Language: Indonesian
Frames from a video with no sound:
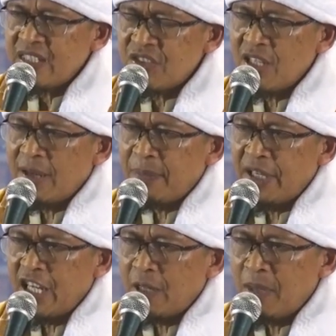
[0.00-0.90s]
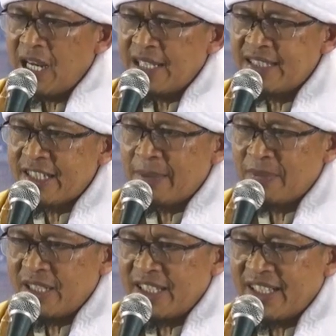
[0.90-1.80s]
Siapa yang
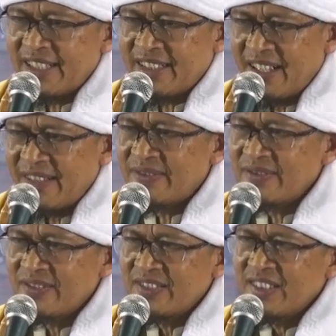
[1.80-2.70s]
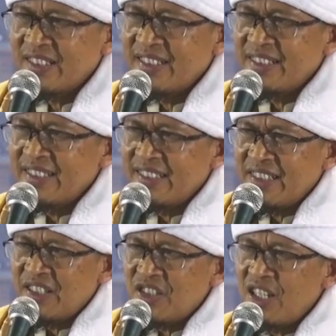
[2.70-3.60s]
mengancam diri kita?
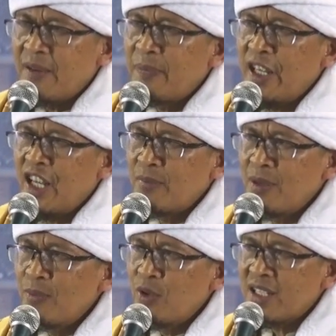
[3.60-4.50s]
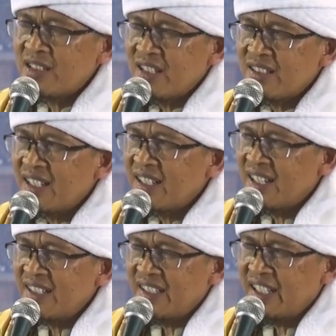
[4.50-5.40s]
Siapa yang membuat
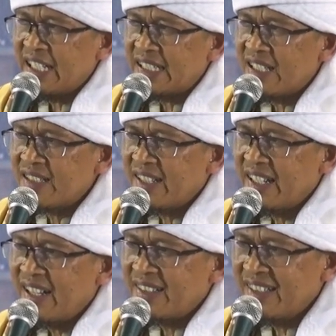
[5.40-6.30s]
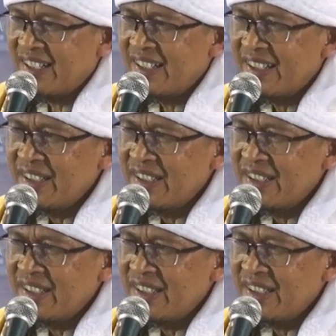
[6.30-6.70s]
sengsara diri kita syariatnya?